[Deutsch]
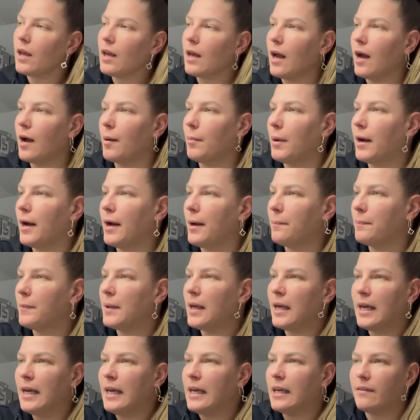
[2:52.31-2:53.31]
aber
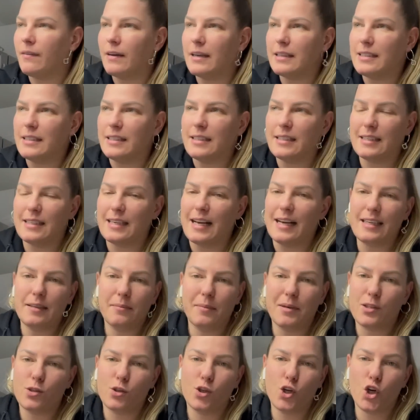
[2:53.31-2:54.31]
ich weiß nicht, es ist halt
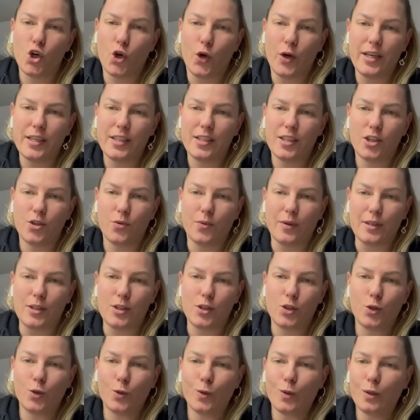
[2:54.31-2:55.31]
immer so eine neue
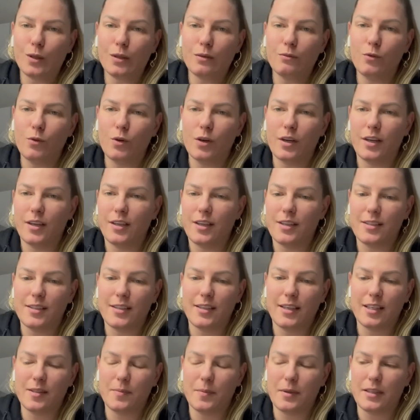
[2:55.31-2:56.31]
Situation, wo Kinder sich
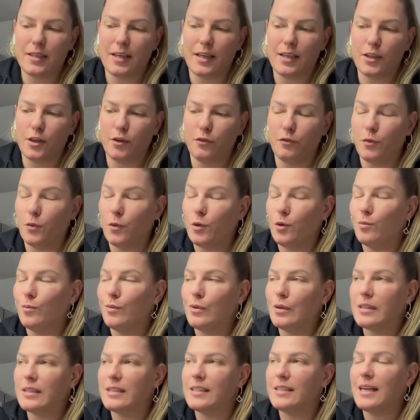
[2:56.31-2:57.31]
erstmal dran gewöhnen
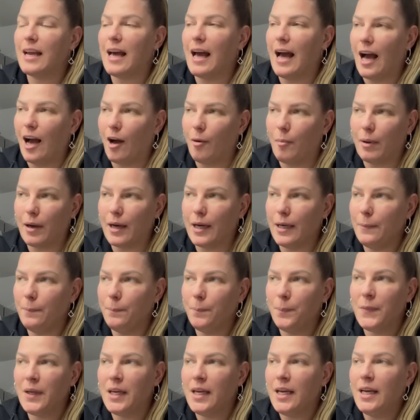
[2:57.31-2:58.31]
müssen. Aber
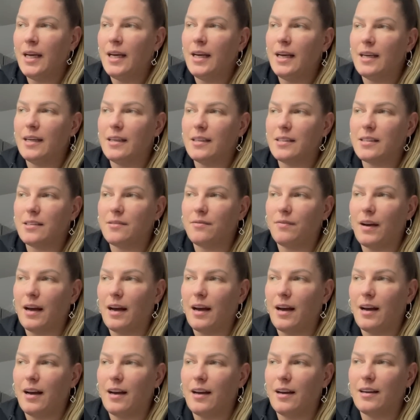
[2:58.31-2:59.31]
es
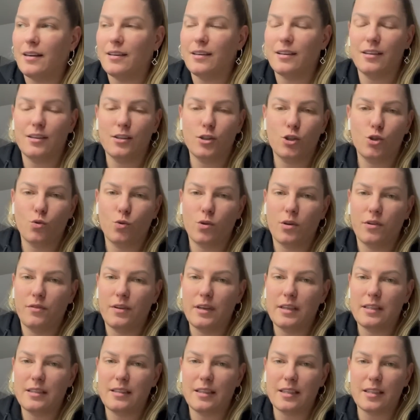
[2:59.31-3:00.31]
war äh, so
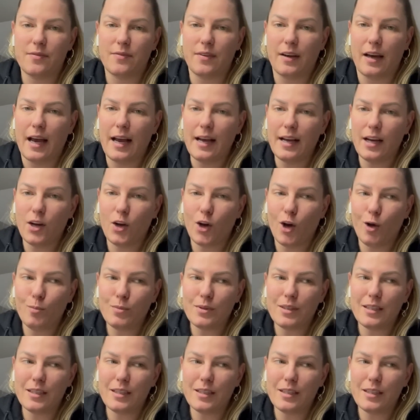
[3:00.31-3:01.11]
gewesen, dass wir reingekommen